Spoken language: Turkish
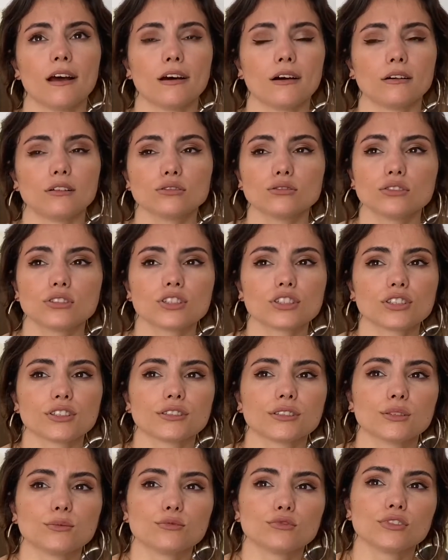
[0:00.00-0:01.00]
Onun
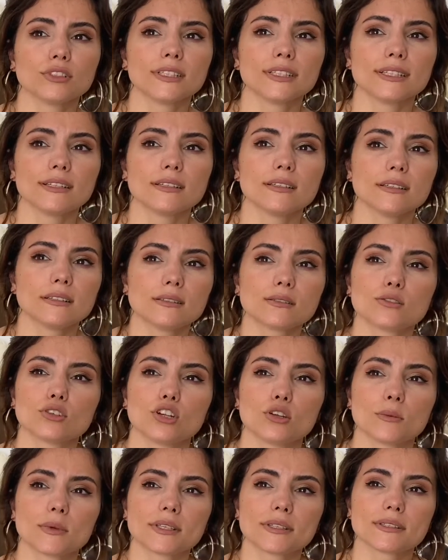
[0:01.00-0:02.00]
dışında bununla ilgili
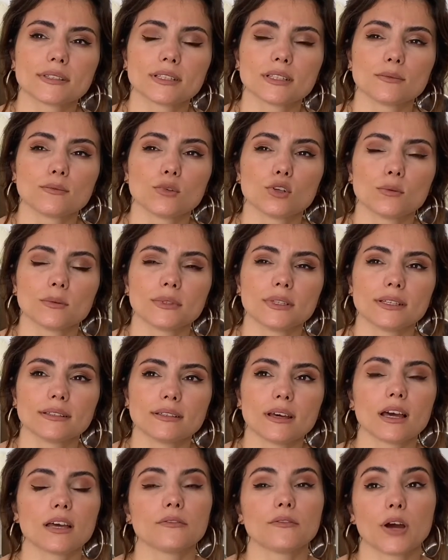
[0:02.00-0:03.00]
söylemek istediğim böyle bir
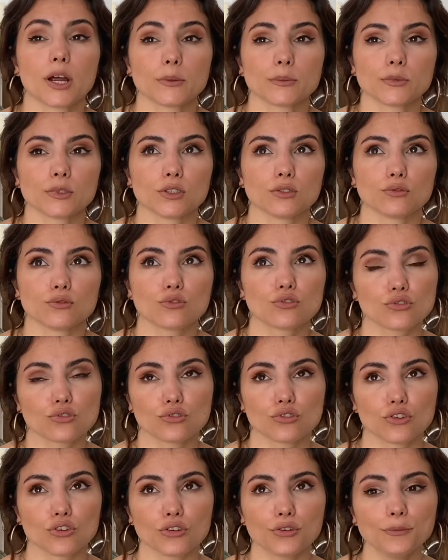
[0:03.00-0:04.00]
detay var mı diye
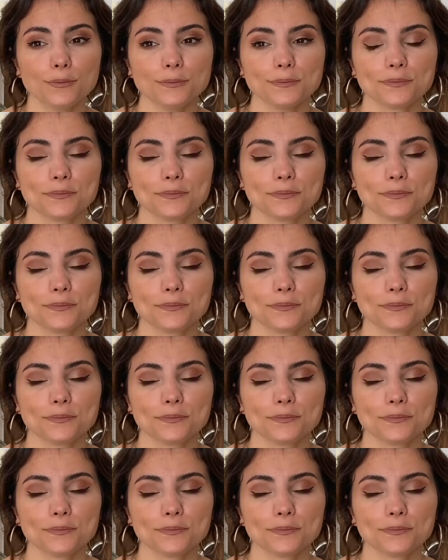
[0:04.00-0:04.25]
düşünüyorum.